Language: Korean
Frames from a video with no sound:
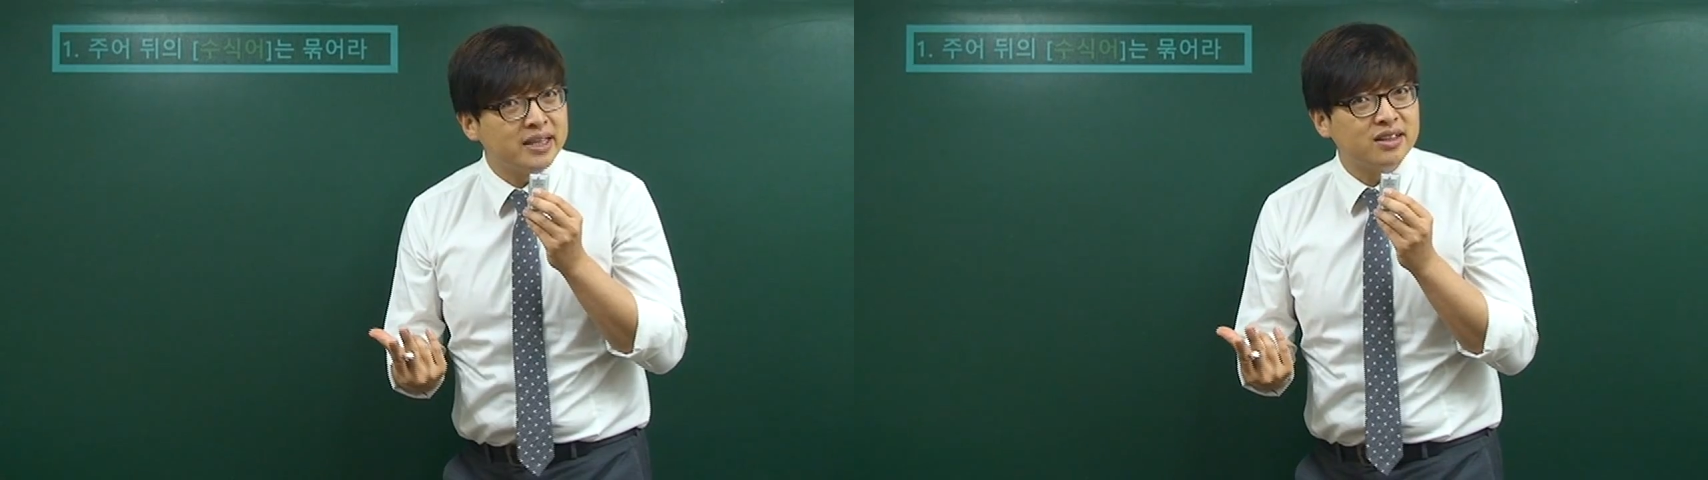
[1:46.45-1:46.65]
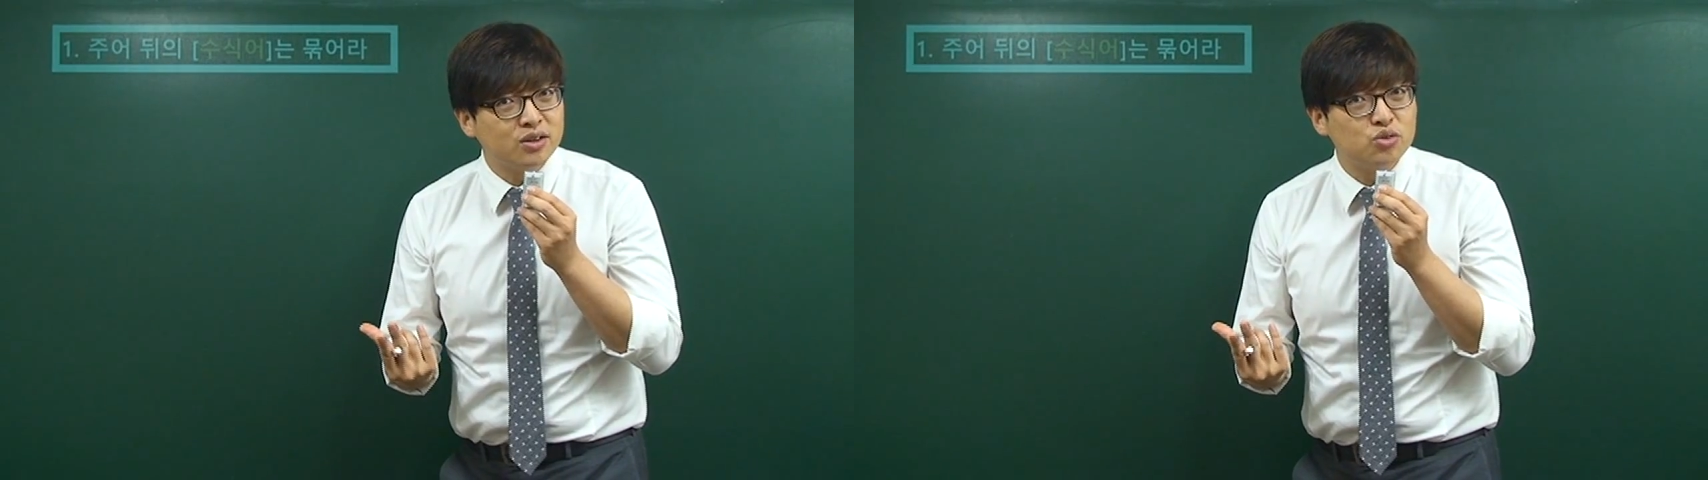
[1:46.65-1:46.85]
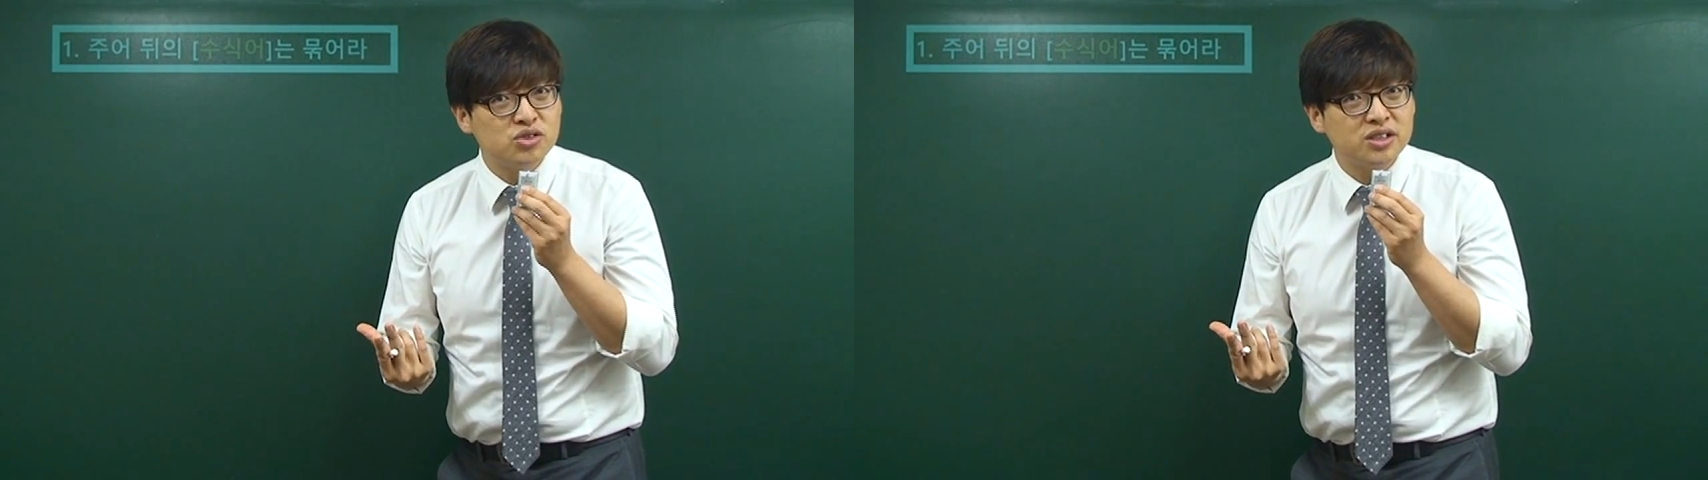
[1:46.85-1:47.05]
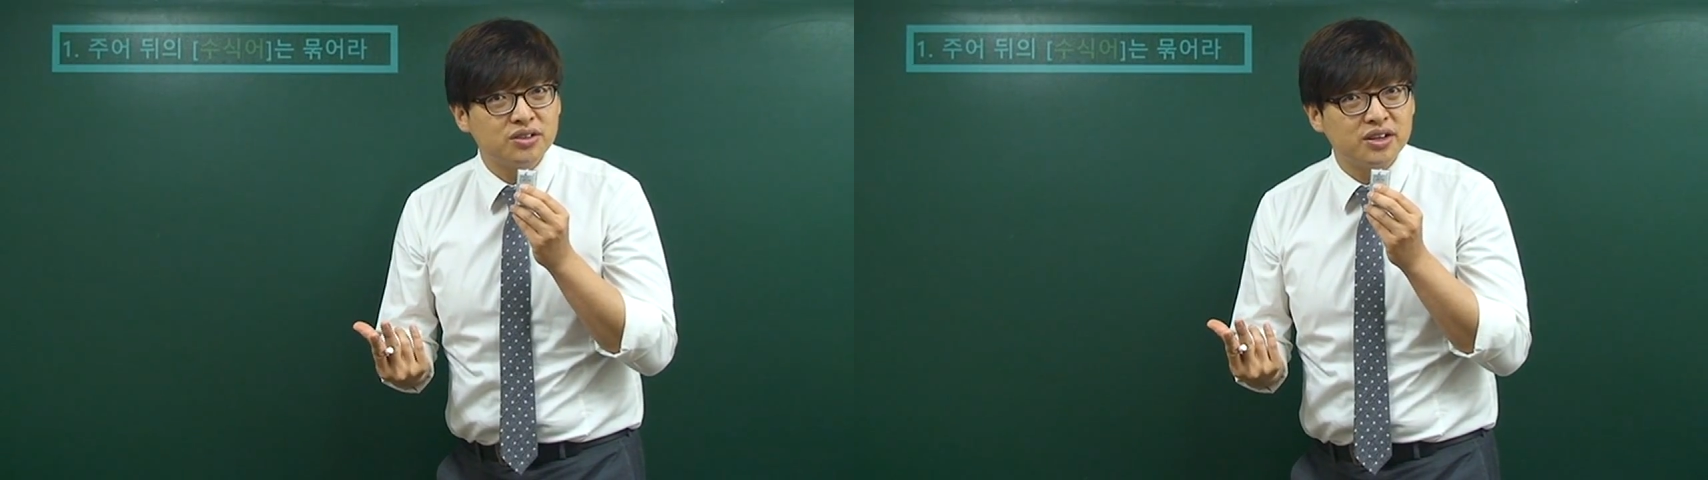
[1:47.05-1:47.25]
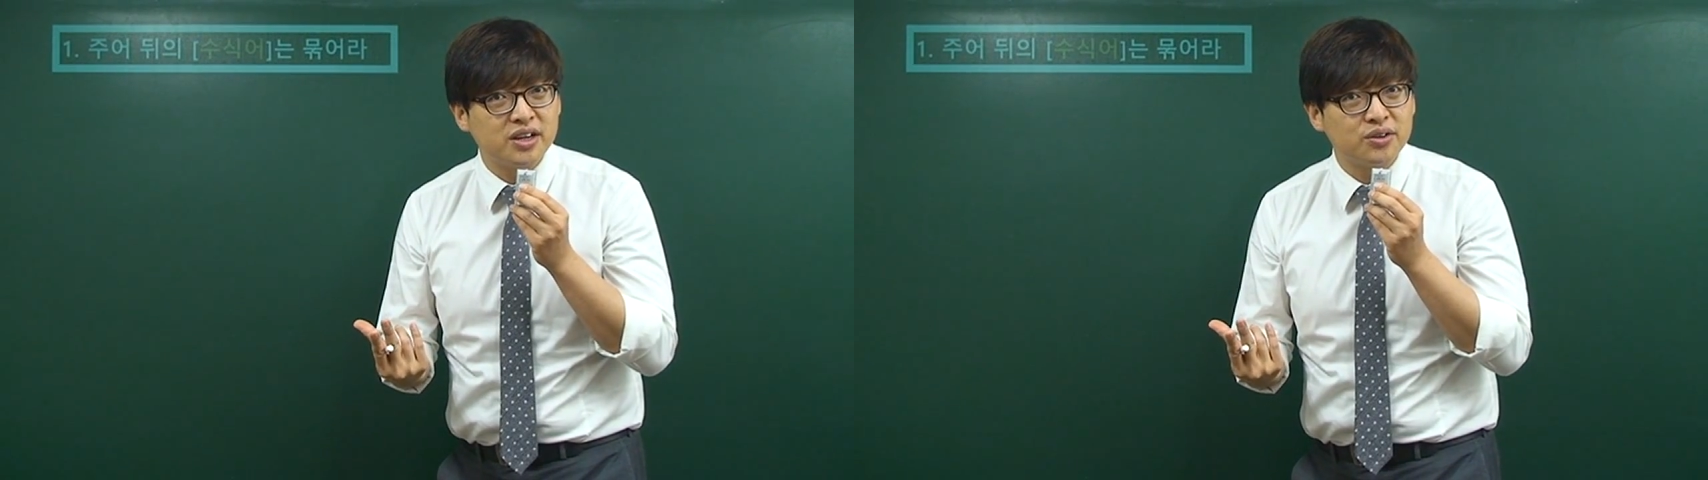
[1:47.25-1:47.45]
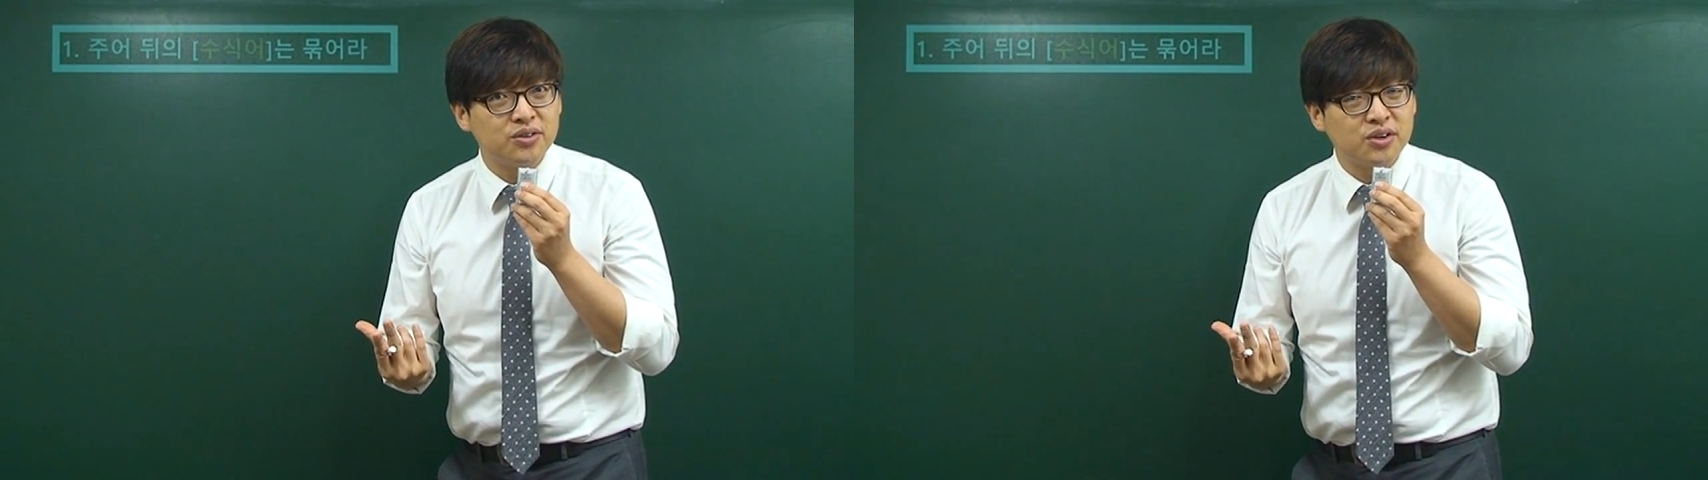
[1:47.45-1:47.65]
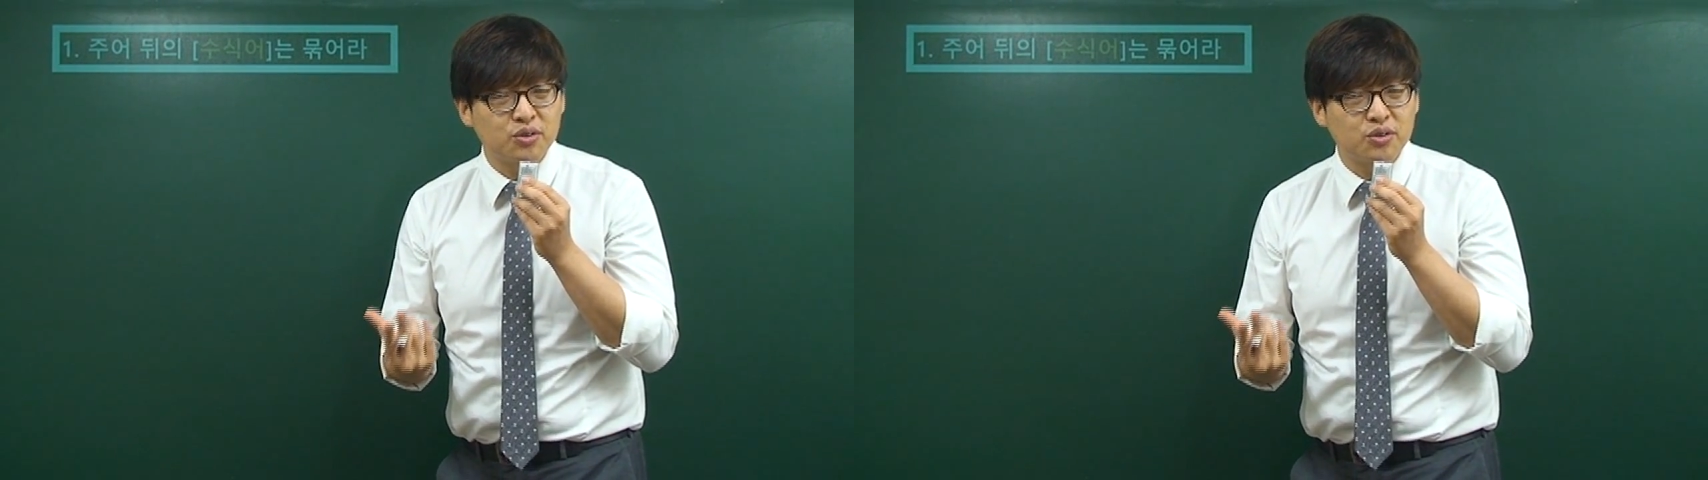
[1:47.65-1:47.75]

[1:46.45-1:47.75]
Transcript: 만드는 수식어들이 있거든요.